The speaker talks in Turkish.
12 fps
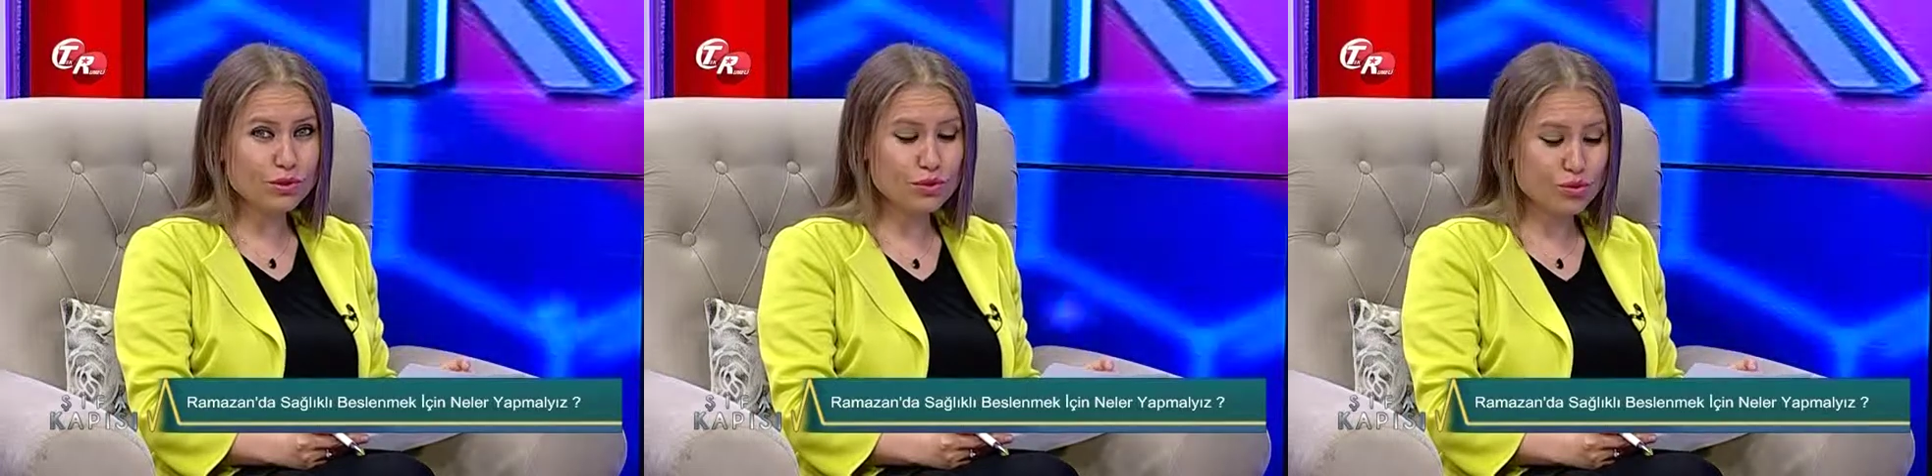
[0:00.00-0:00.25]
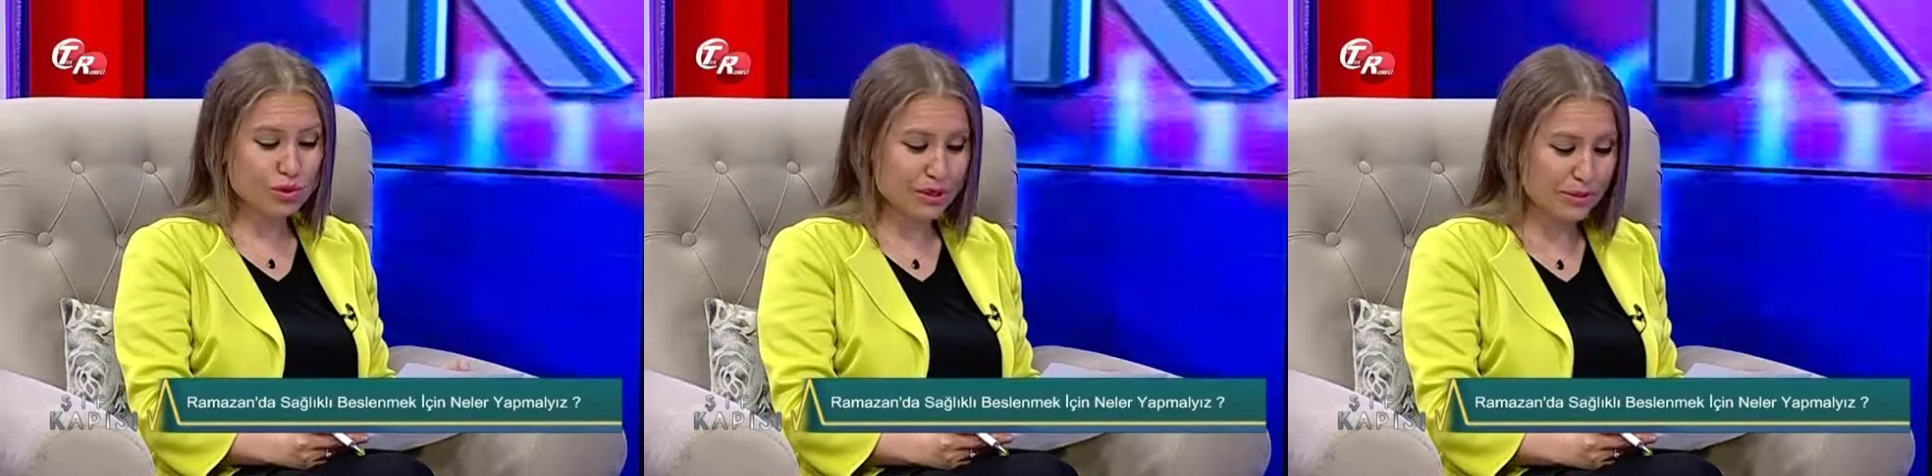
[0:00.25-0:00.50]

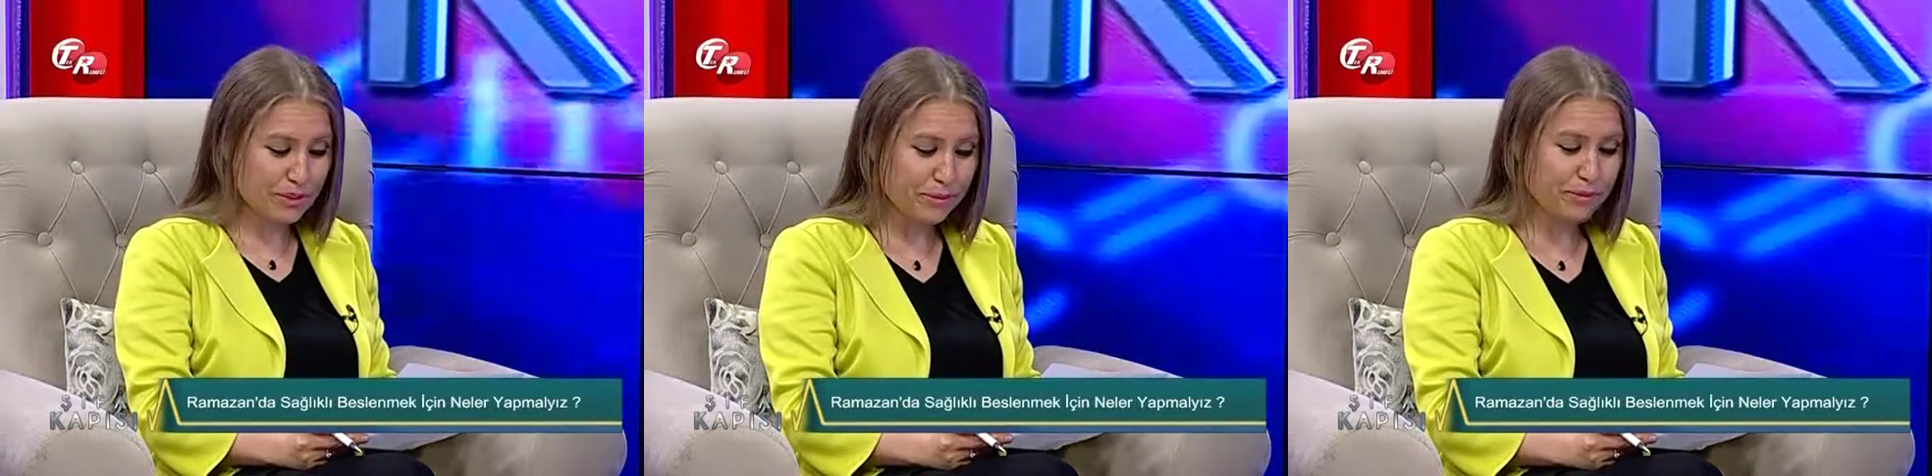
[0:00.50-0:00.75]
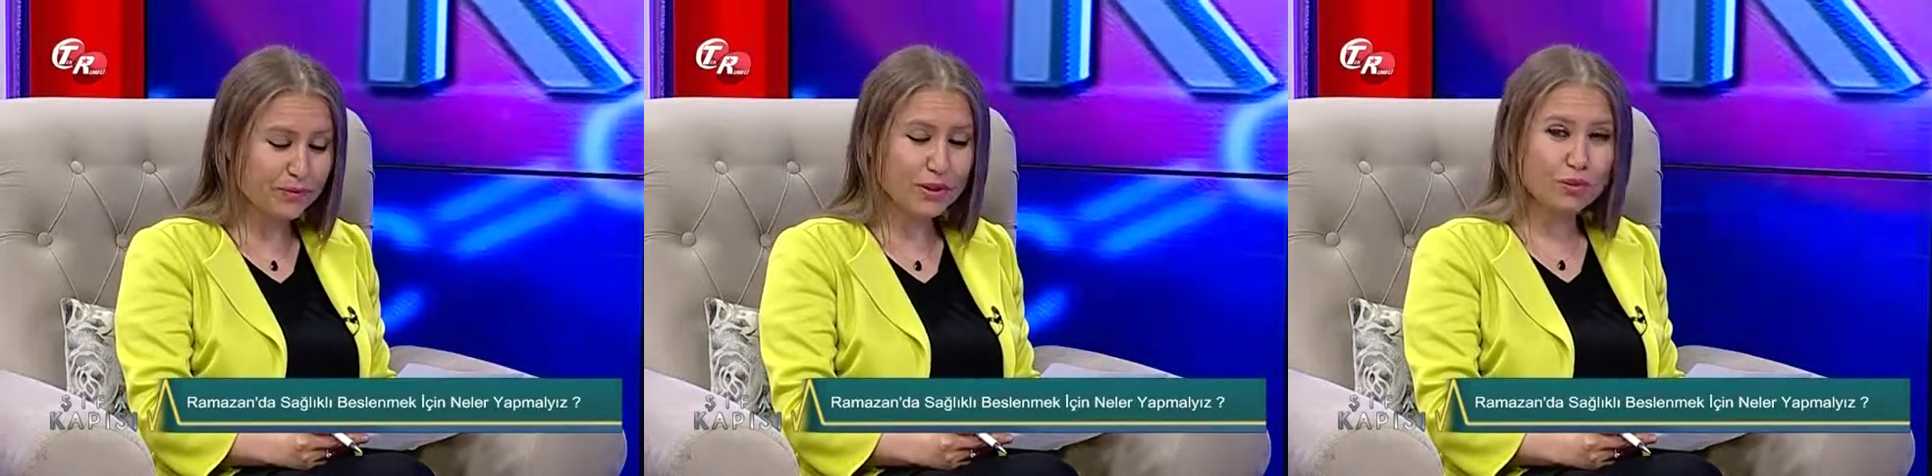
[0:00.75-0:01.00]
sürede
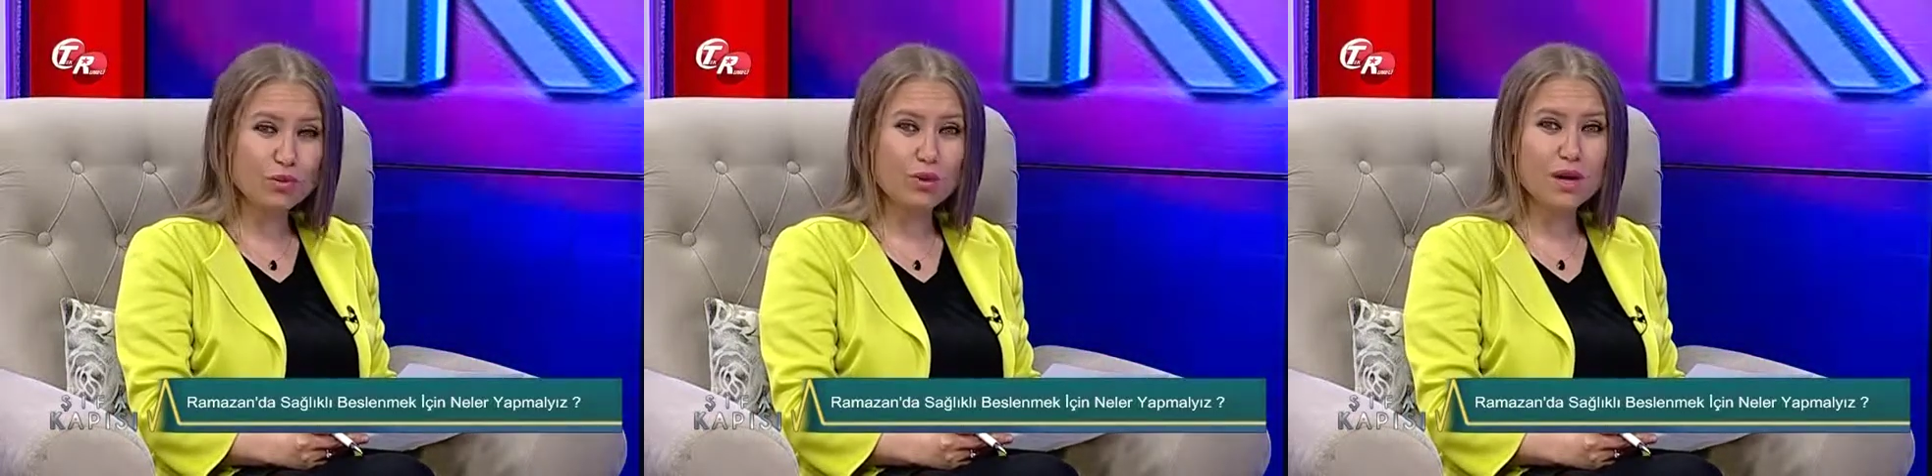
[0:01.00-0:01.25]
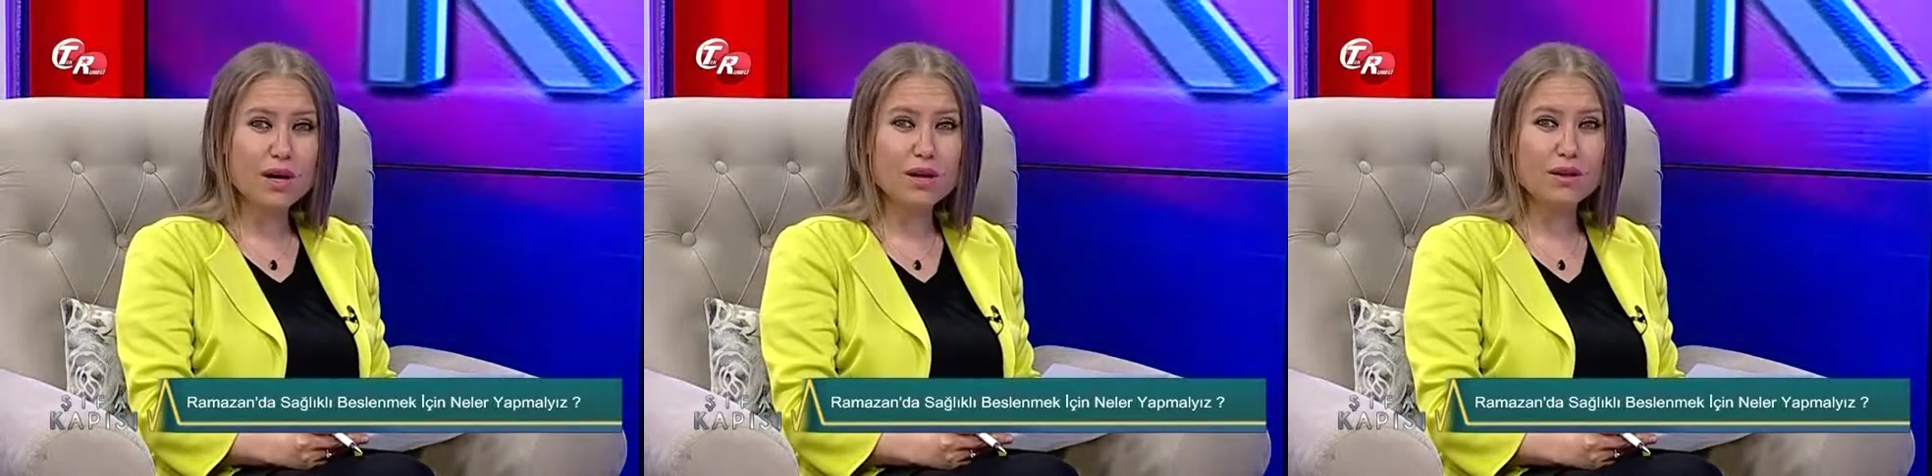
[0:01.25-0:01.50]

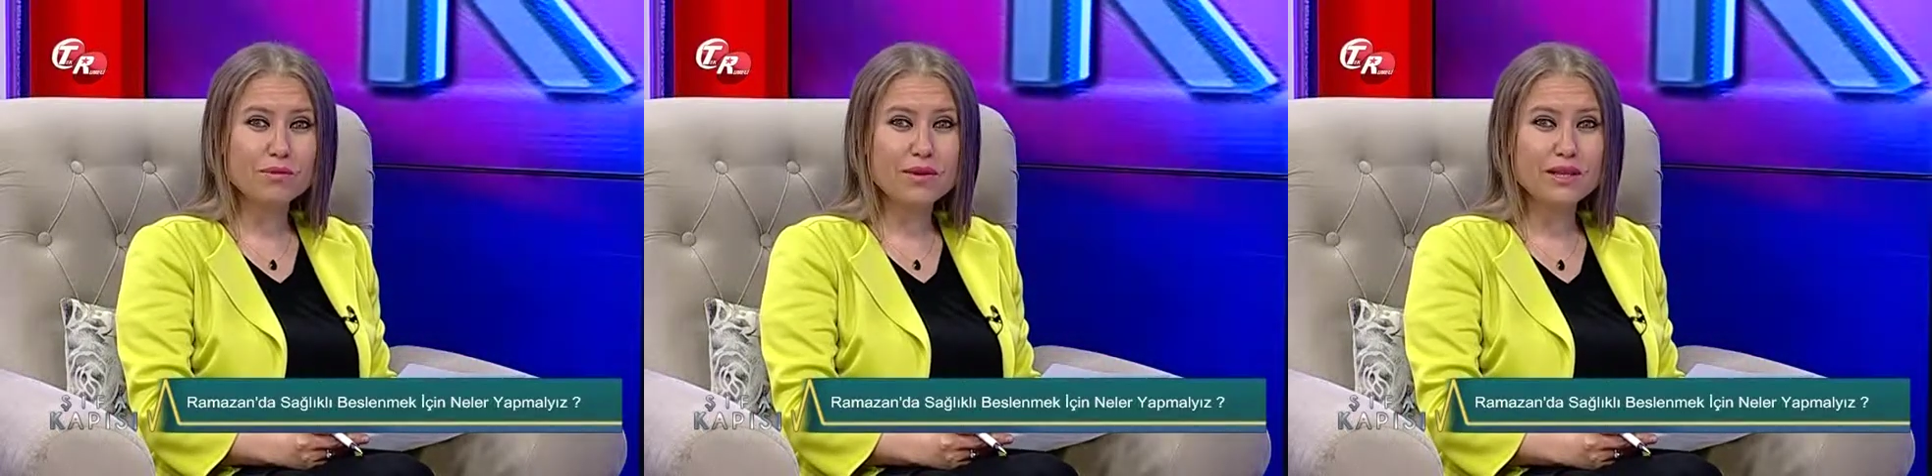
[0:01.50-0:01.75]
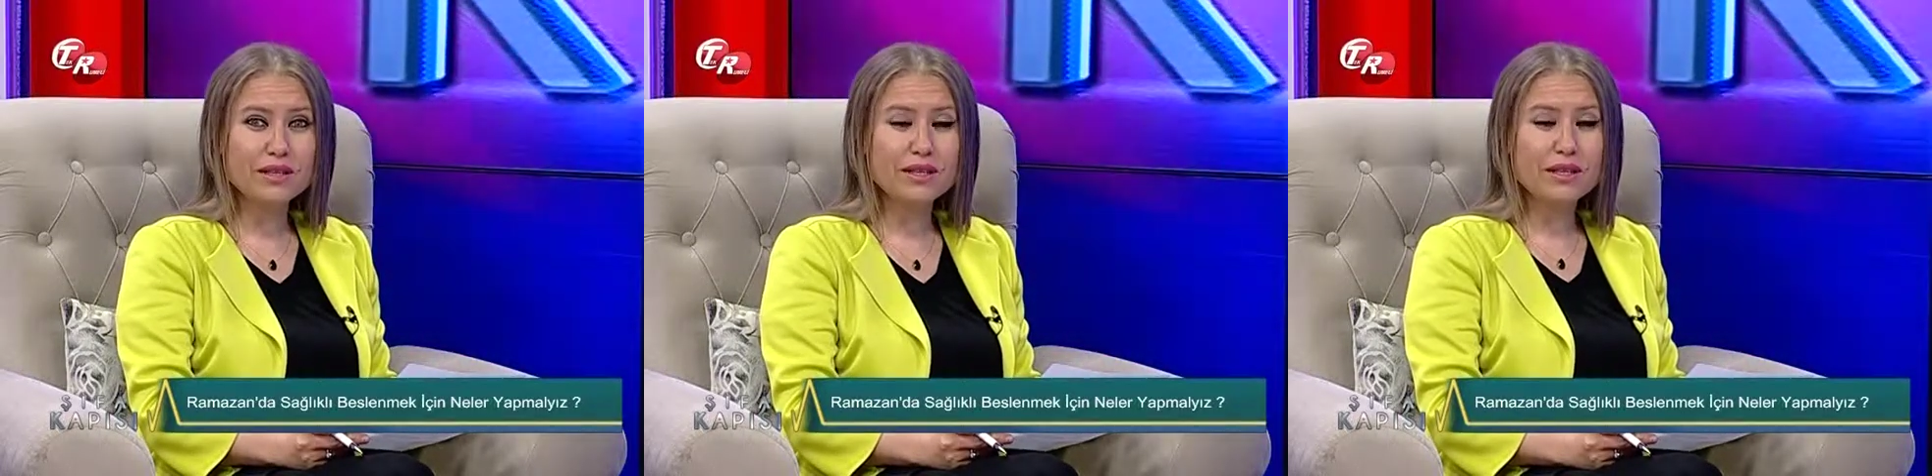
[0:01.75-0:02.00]
kilo almak